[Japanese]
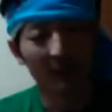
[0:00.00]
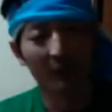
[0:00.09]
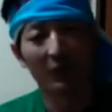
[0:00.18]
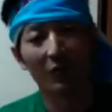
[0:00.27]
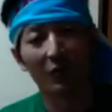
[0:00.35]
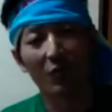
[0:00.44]

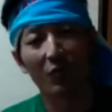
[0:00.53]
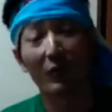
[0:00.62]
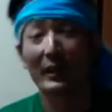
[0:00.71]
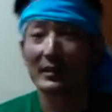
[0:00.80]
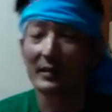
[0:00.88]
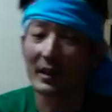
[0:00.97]
もう今後は
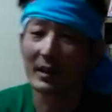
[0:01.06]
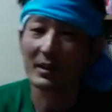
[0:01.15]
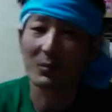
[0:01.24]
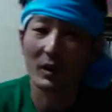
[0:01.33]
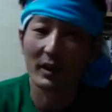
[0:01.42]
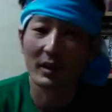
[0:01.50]
ですね、
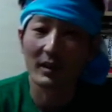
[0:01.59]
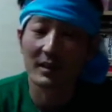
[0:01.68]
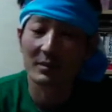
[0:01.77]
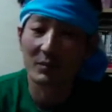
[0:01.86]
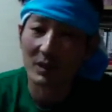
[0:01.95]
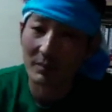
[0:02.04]
下ネタやらない
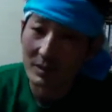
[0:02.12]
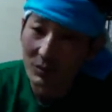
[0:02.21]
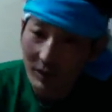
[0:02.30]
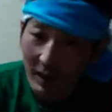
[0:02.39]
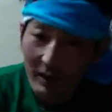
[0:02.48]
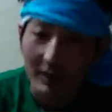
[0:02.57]
つもりでいますの
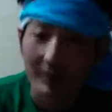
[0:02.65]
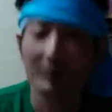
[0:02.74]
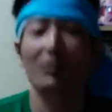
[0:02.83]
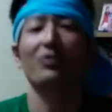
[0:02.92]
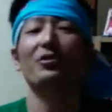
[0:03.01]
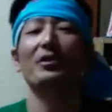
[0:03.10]
で、ちょっ
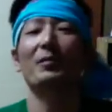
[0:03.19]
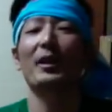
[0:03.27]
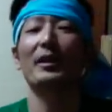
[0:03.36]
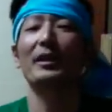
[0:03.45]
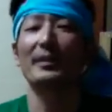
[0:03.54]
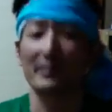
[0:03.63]
と許してもらい
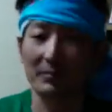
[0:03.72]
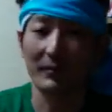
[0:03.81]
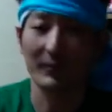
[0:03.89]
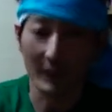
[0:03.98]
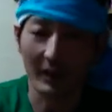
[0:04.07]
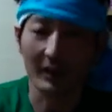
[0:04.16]
たいです。
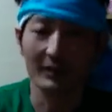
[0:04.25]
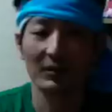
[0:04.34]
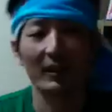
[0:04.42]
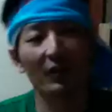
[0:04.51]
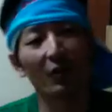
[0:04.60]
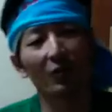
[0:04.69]
ね、それ
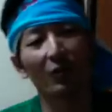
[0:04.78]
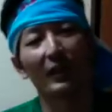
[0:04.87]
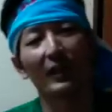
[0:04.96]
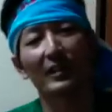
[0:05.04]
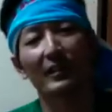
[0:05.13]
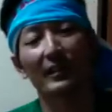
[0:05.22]
で今日のお
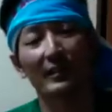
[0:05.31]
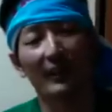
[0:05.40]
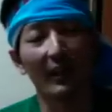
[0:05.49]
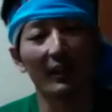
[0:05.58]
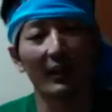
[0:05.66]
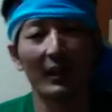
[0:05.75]
話はです
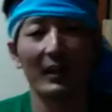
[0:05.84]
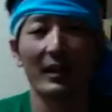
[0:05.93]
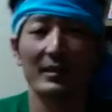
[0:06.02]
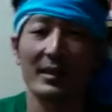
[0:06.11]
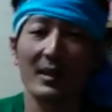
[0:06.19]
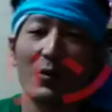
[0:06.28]
ね、
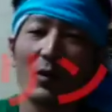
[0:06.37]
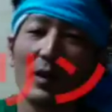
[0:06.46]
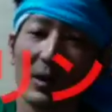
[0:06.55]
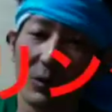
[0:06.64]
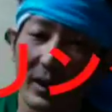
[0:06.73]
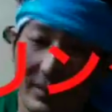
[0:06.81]
火星方形
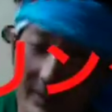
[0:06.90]
のお話